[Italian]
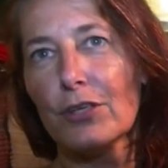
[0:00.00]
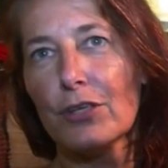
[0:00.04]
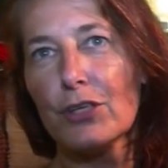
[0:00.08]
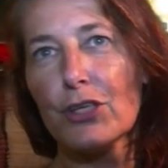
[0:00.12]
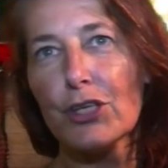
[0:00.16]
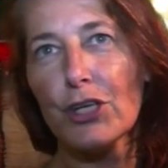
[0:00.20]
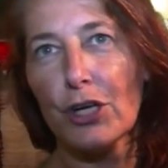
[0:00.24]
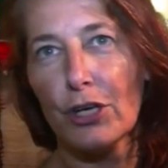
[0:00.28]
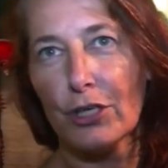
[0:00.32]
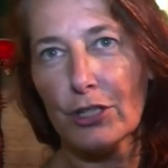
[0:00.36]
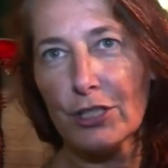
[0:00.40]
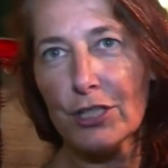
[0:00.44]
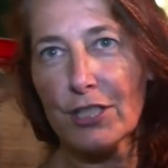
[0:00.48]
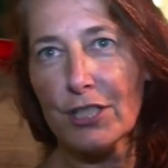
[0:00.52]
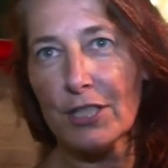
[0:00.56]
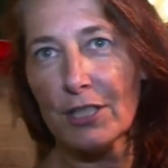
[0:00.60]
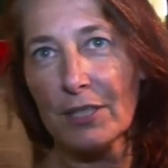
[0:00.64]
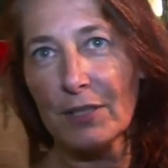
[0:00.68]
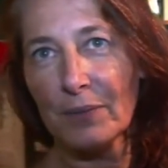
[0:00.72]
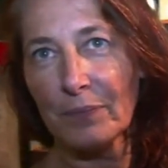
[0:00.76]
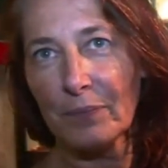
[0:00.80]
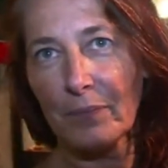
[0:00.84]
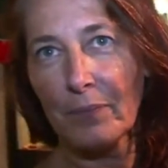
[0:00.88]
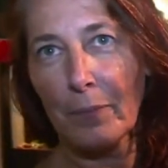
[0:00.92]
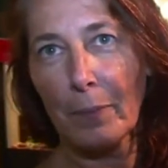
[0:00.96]
Shots,
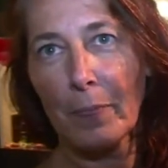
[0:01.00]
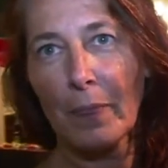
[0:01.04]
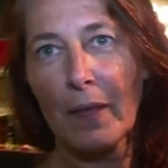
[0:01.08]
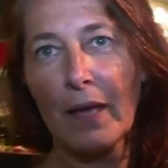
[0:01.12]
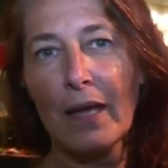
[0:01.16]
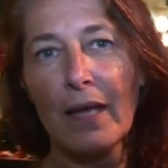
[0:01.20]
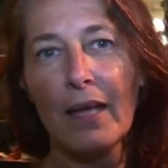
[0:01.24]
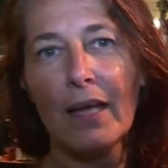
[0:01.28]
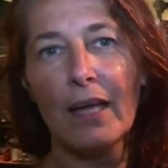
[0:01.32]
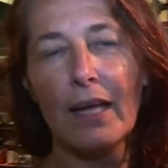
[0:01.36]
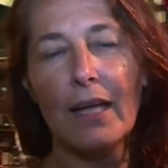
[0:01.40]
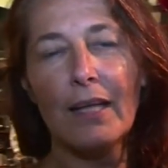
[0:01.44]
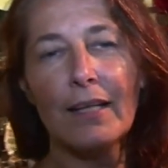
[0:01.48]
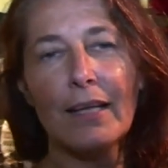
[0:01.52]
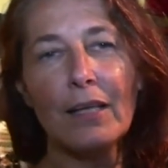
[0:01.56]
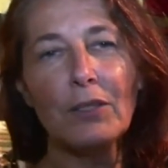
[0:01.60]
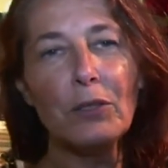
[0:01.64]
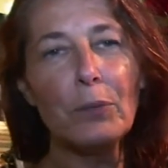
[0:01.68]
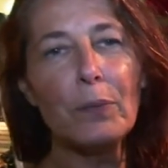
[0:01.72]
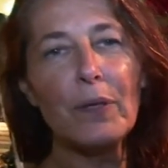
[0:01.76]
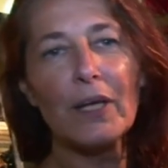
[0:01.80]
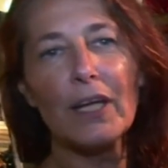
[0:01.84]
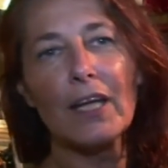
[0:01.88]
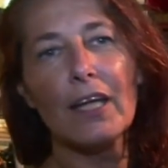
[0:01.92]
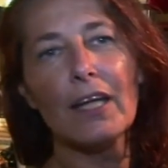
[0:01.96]
intanto
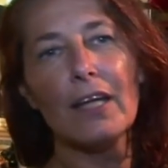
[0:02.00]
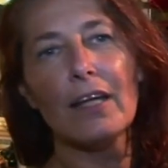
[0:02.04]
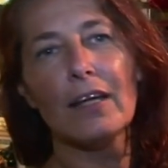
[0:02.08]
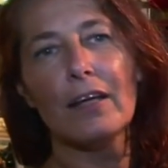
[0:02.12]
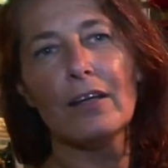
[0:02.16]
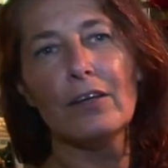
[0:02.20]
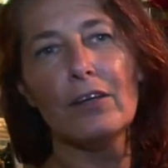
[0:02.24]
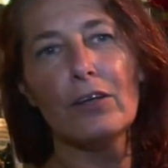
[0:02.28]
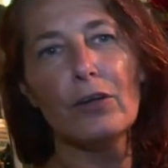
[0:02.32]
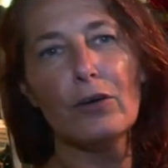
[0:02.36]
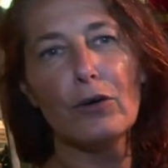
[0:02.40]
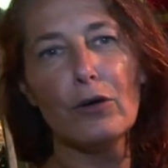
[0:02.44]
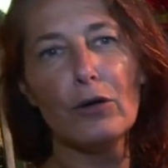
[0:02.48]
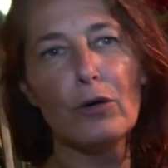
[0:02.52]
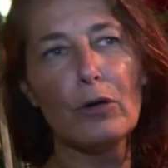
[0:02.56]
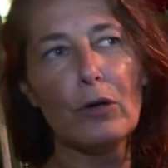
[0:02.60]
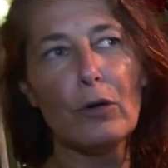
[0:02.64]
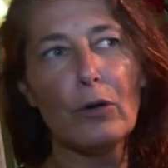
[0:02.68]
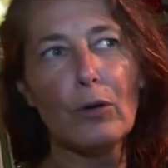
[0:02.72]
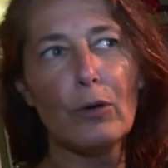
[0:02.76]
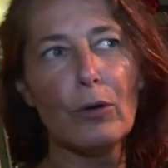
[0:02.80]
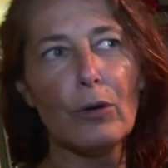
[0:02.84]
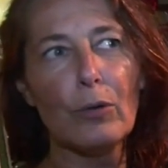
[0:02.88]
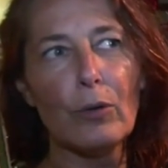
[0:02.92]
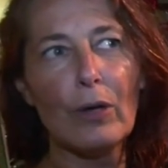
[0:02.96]
perché
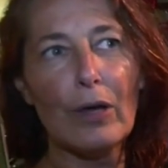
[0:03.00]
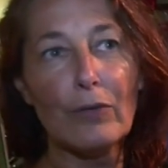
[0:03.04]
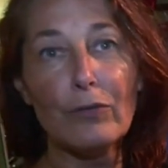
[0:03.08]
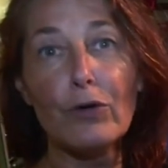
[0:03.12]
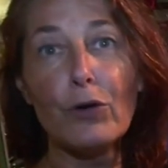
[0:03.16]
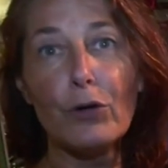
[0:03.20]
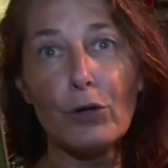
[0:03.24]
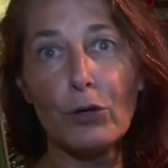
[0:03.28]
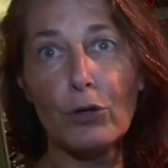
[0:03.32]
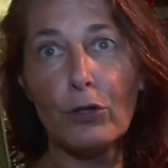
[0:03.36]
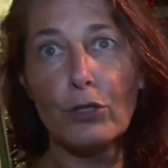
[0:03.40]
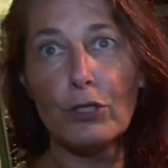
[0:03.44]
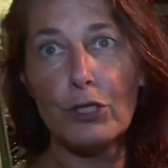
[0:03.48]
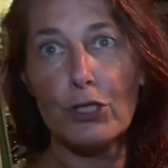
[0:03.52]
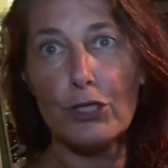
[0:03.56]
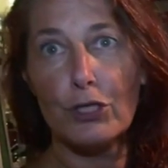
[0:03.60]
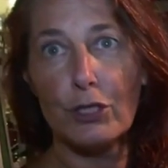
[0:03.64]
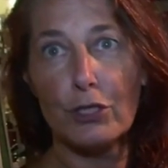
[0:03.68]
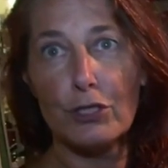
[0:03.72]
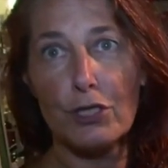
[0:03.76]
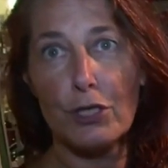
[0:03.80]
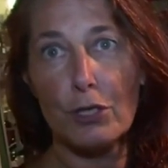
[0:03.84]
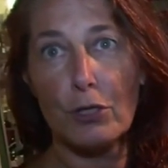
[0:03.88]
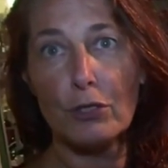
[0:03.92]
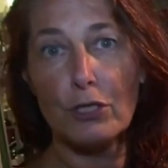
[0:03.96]
io lavoro con gli
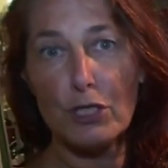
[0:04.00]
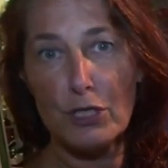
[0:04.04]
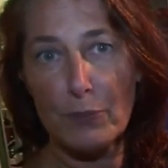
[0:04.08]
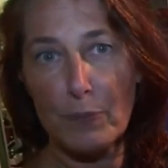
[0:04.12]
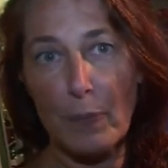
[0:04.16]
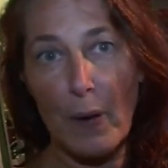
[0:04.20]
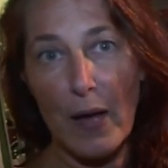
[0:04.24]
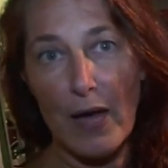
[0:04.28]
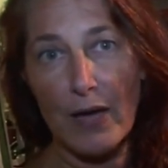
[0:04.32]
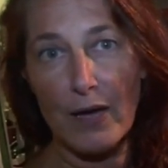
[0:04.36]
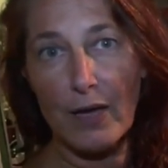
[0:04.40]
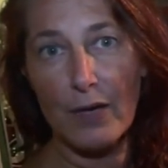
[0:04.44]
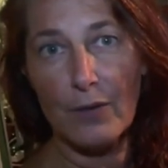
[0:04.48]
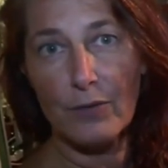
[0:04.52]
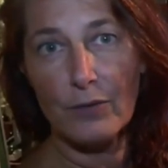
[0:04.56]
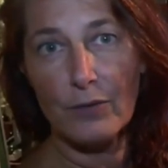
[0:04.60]
shots, con gli spari